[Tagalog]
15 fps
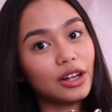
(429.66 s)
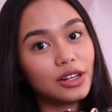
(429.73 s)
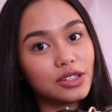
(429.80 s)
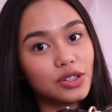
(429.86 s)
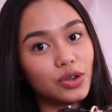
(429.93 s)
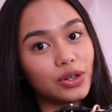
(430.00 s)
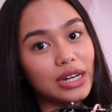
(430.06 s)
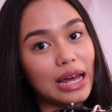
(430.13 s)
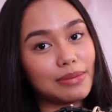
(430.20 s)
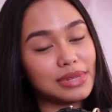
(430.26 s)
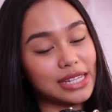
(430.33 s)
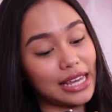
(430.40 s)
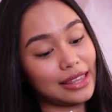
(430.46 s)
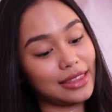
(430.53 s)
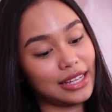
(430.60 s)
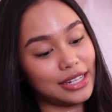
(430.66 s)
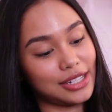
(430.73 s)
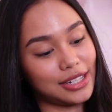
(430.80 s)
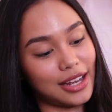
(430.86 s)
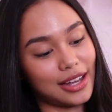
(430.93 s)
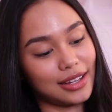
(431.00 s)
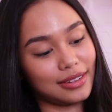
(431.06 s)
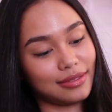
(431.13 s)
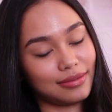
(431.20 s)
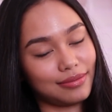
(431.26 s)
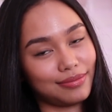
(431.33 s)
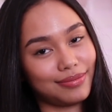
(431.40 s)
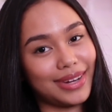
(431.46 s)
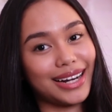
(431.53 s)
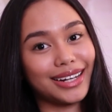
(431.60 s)
And also, lambskin din siya.
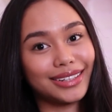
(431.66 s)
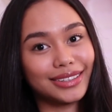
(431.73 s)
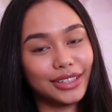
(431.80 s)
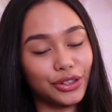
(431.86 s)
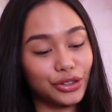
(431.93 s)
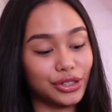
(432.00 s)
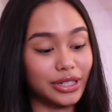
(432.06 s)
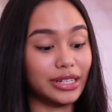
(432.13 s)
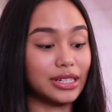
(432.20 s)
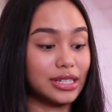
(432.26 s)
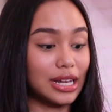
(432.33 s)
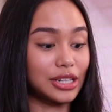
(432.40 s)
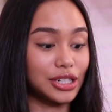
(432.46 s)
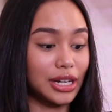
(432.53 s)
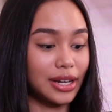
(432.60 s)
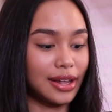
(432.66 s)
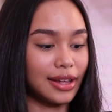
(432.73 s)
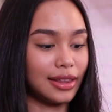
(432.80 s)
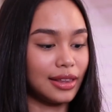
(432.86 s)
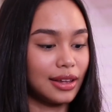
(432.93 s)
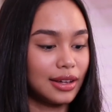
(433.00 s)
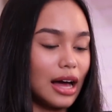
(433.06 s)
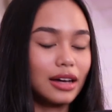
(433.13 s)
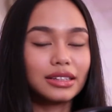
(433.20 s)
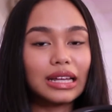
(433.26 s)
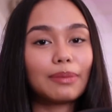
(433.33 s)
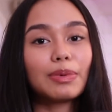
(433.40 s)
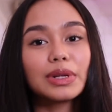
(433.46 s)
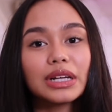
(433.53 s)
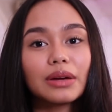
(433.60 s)
Parang yung sa Chanel. Ang
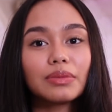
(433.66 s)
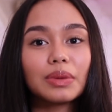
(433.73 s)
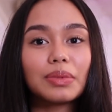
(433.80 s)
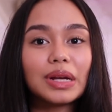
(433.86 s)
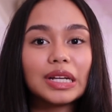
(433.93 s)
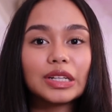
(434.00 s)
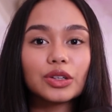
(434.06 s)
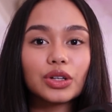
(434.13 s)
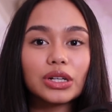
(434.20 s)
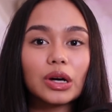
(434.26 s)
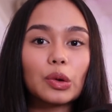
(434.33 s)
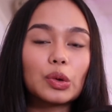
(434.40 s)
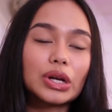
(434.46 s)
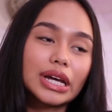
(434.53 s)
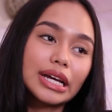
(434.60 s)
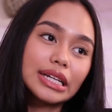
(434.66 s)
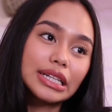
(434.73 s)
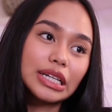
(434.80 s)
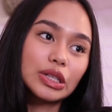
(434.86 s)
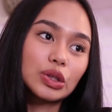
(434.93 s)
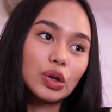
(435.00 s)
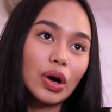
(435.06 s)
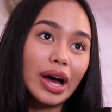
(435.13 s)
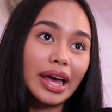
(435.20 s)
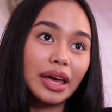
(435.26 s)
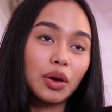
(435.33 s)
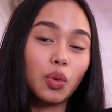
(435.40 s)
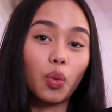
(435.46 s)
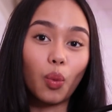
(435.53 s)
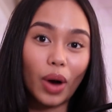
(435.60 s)
dapat nang bibilhin ko na kulay dito
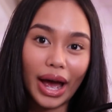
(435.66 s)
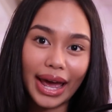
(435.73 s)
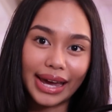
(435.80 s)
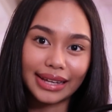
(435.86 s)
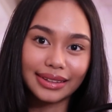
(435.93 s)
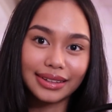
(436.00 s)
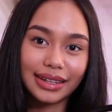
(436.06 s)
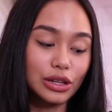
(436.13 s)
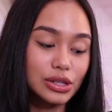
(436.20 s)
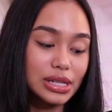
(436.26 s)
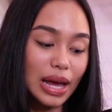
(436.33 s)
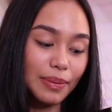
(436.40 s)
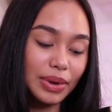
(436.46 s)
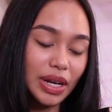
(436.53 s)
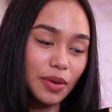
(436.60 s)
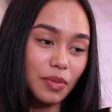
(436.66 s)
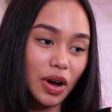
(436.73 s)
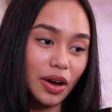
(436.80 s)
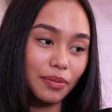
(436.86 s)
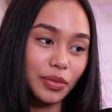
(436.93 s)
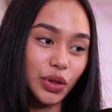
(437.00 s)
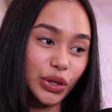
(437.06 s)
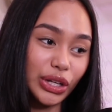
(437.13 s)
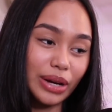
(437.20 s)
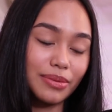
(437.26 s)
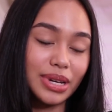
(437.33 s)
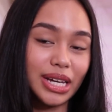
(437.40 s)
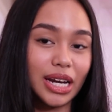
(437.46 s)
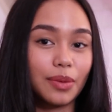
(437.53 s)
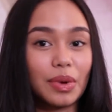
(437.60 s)
ay white. Kasi sabi ni mom, yun
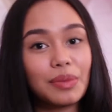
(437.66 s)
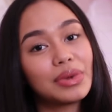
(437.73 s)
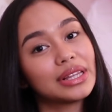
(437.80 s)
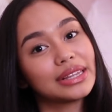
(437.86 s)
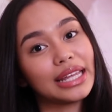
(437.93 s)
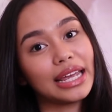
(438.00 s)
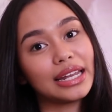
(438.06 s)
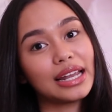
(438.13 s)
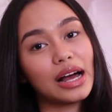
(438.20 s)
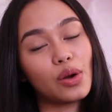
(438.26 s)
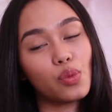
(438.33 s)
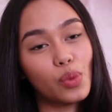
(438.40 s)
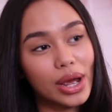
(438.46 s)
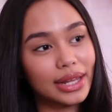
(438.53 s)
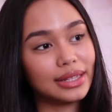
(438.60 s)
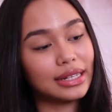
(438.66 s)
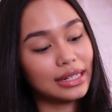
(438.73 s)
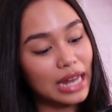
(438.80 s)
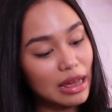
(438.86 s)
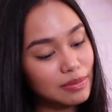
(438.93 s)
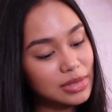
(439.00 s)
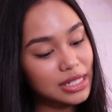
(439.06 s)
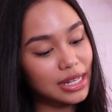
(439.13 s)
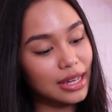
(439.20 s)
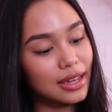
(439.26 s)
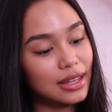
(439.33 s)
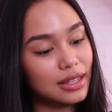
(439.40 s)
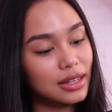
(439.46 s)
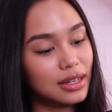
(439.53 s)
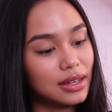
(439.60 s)
nga mahirap i-maintain ang white na
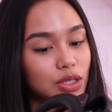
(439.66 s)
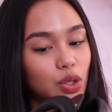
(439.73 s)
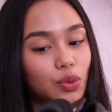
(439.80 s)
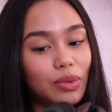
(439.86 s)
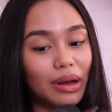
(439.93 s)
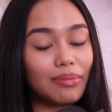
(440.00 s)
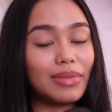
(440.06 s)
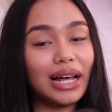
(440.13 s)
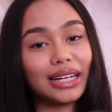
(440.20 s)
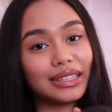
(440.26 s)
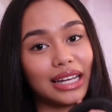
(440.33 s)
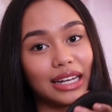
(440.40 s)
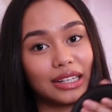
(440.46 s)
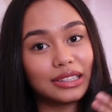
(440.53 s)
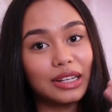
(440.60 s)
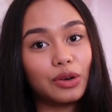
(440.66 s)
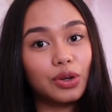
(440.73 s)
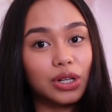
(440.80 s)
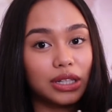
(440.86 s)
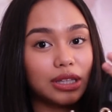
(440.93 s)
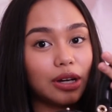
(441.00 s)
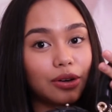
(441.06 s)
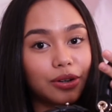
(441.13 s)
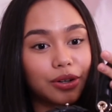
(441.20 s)
lambskin. So, mag-black na lang daw ulit